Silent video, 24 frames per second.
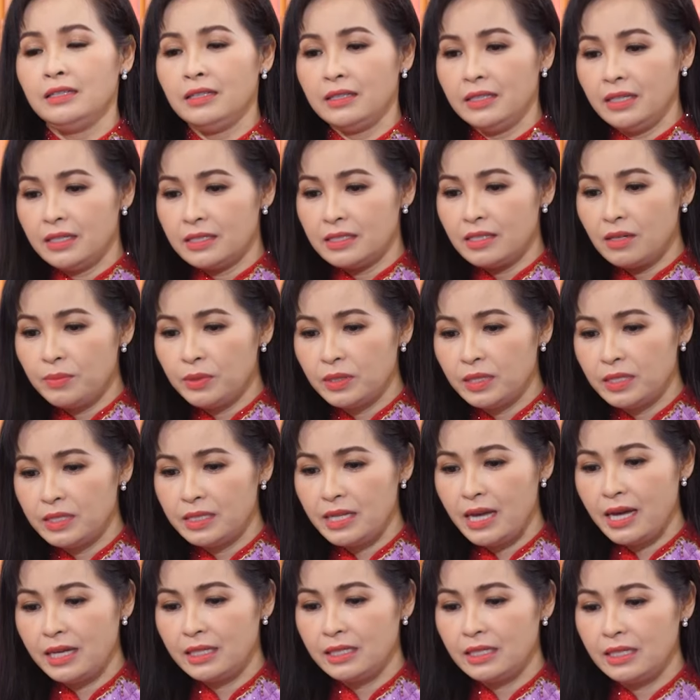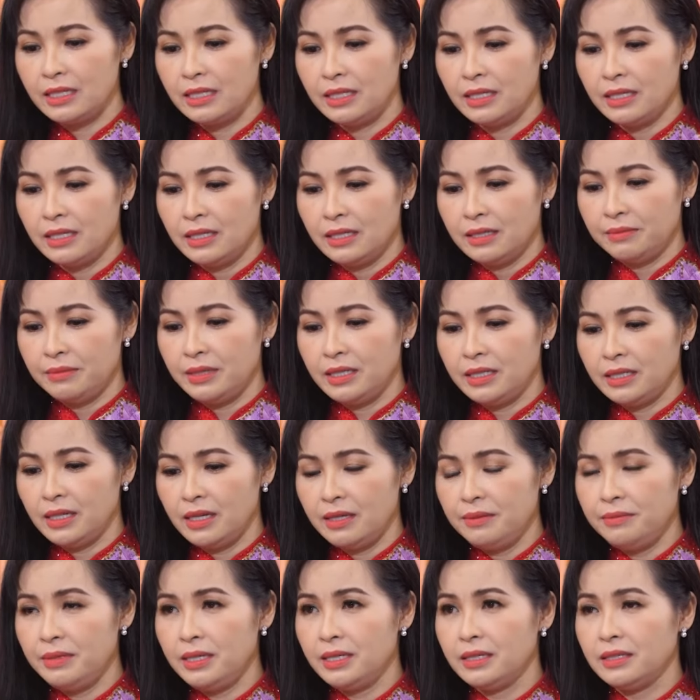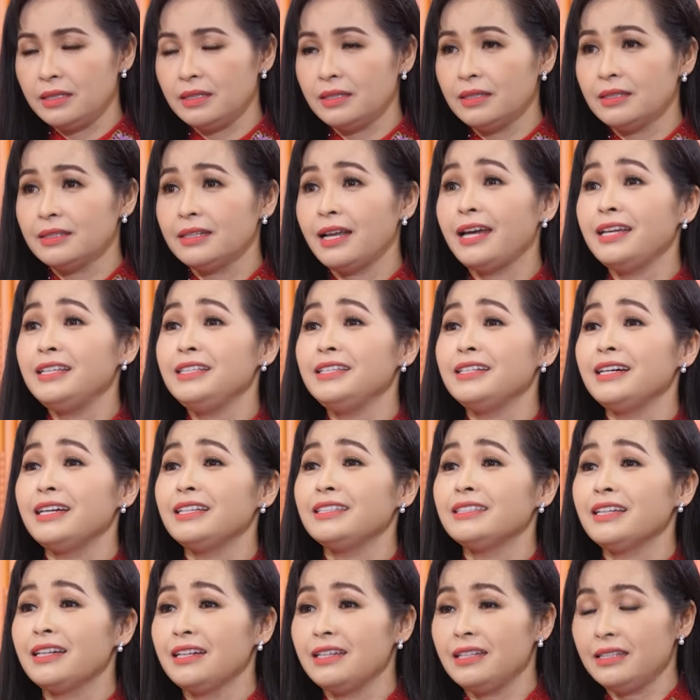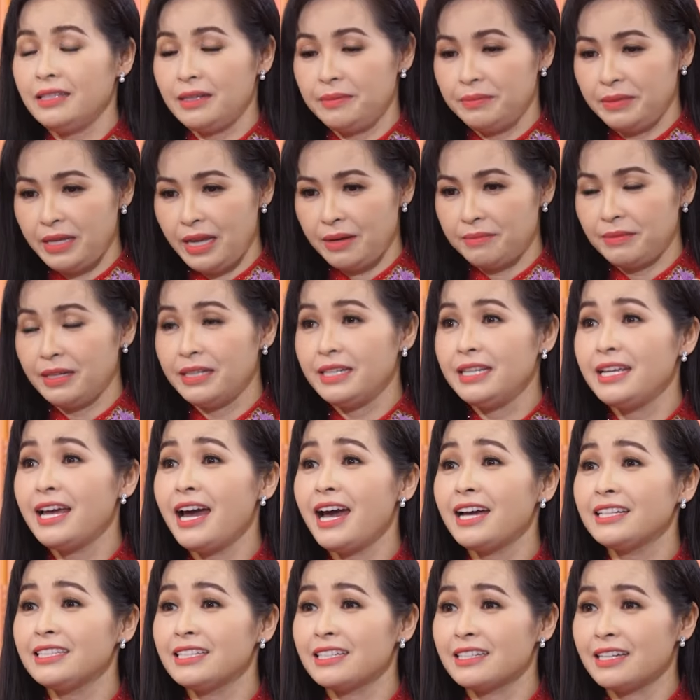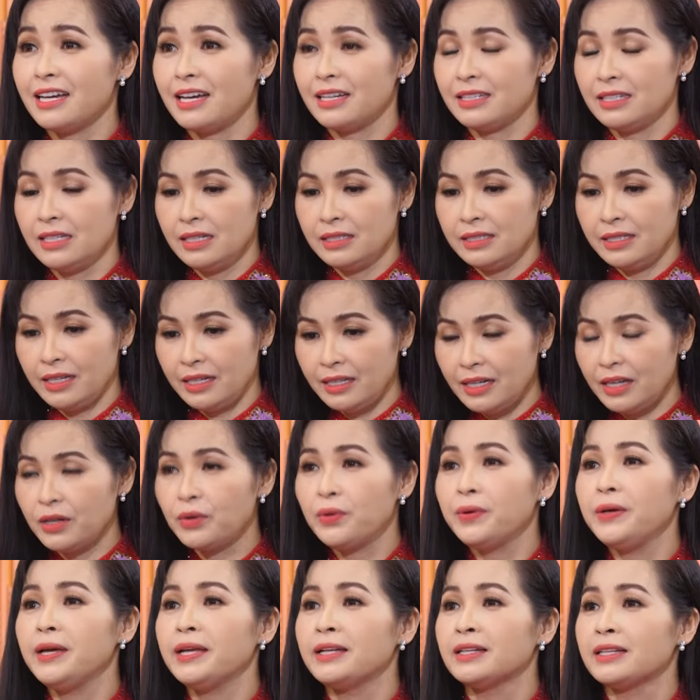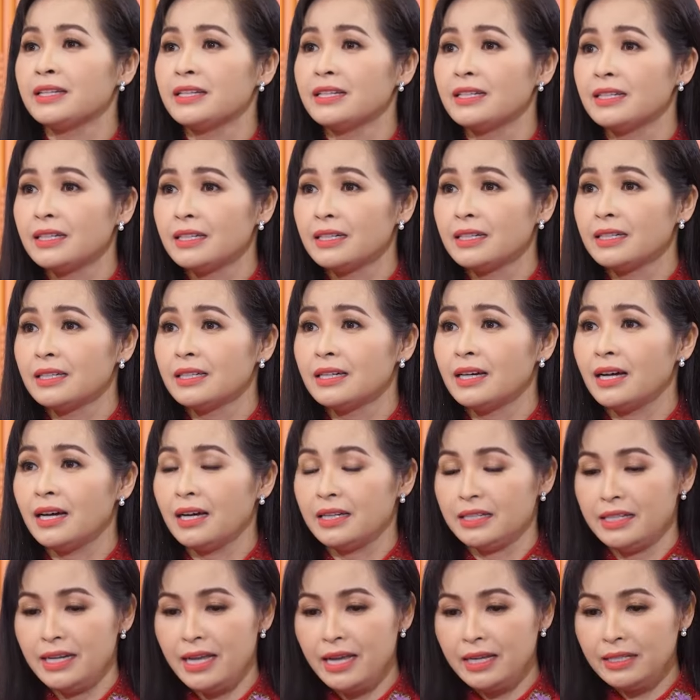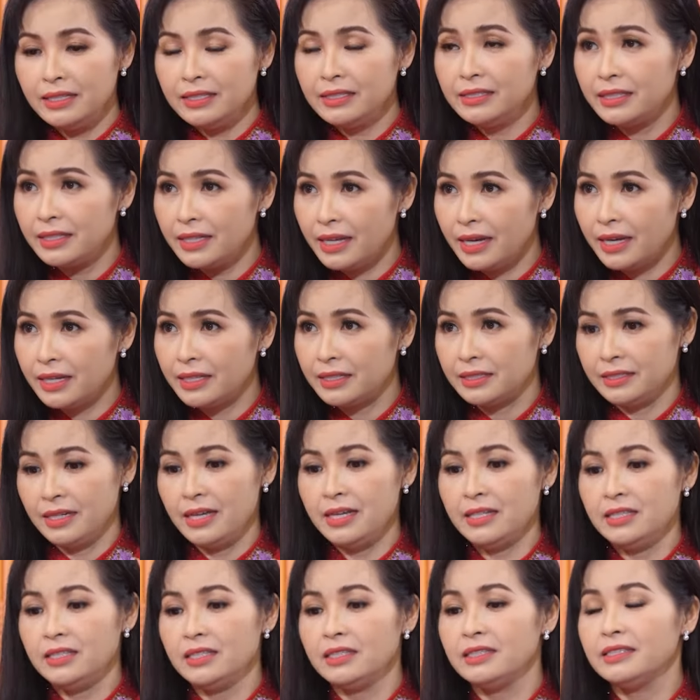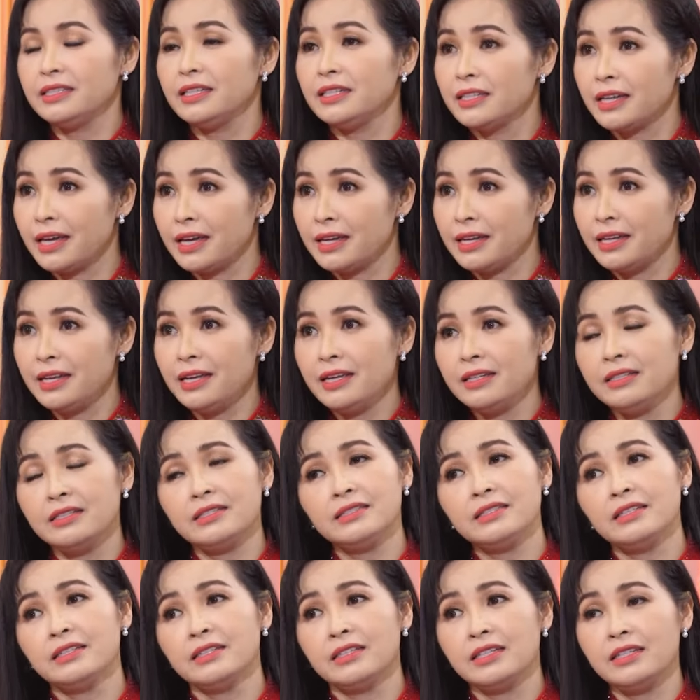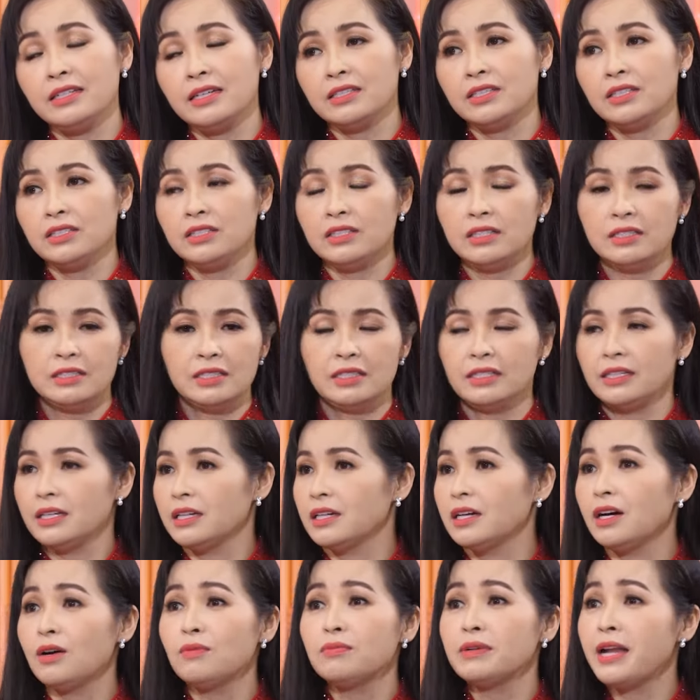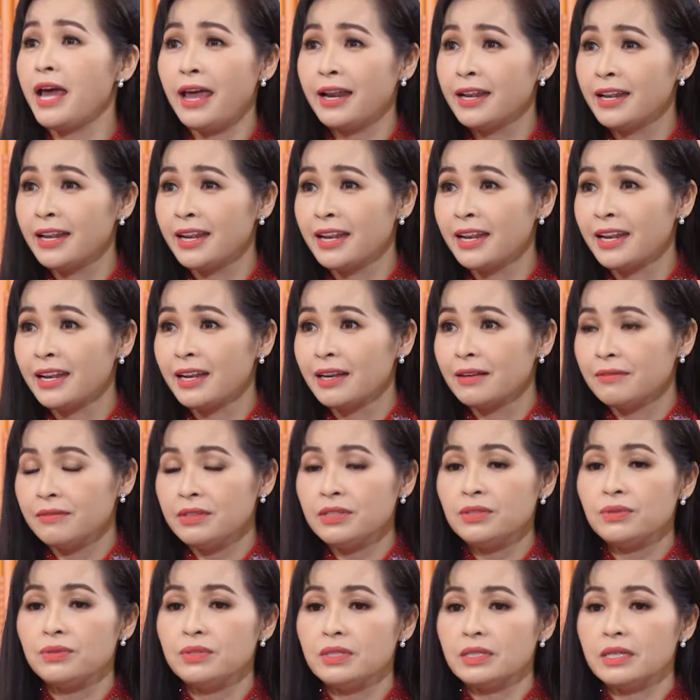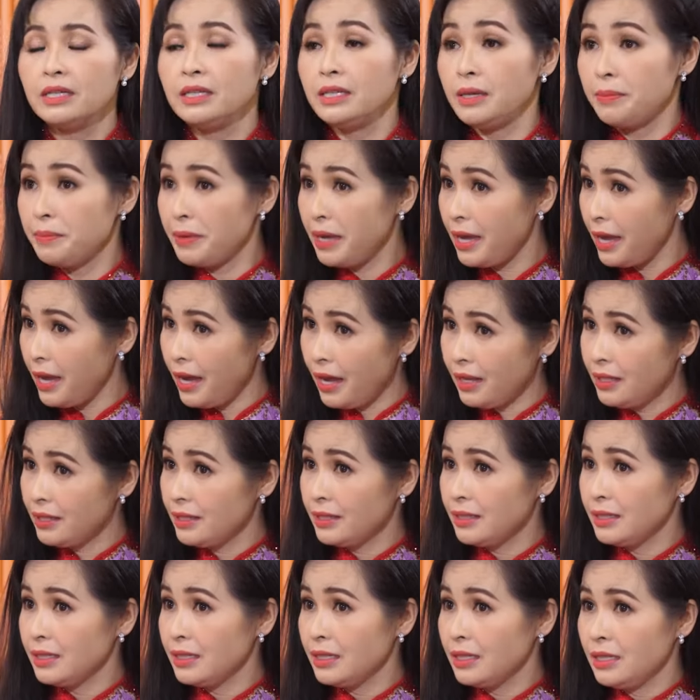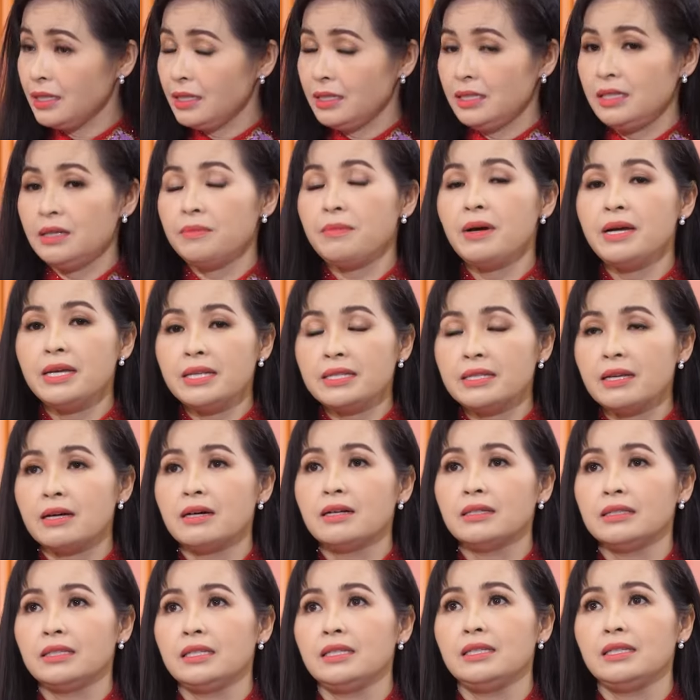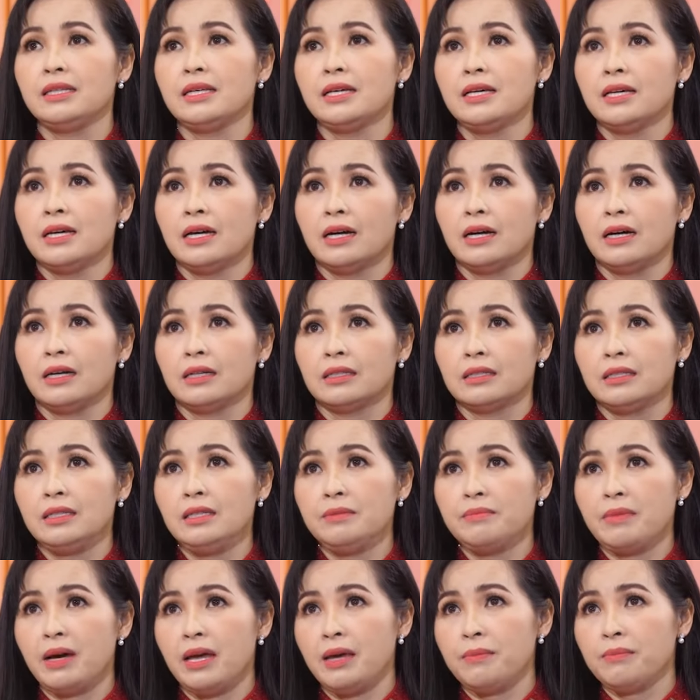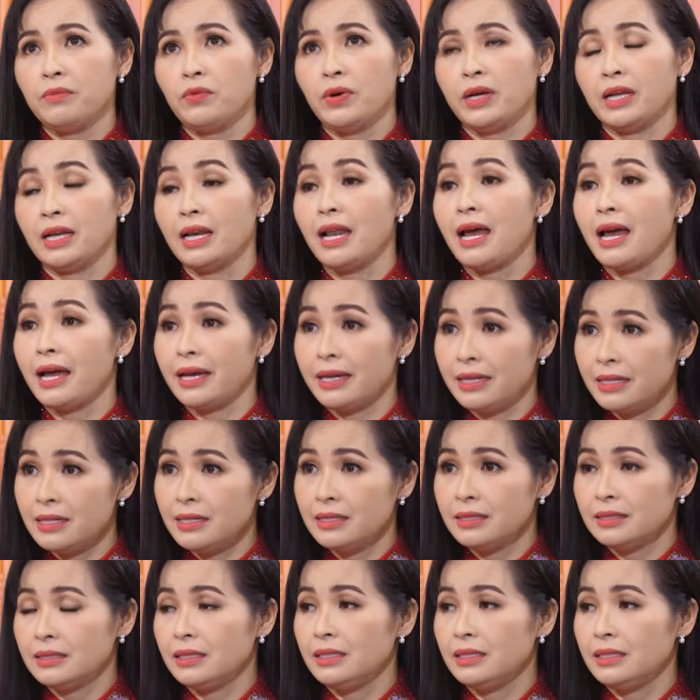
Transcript: thực hiện xong một thời gian thì mình thấy mình đấy như anh thấy thèm thèm lại đi hát chẳng hạn thì anh lại khuyên à, nên như thế này nên chương trình này nên chương trình kia chứ chương trình này không nên ví dụ như thế thì em nghe hết nhưng bây giờ thì uh, khi mà em ngoảnh lại đó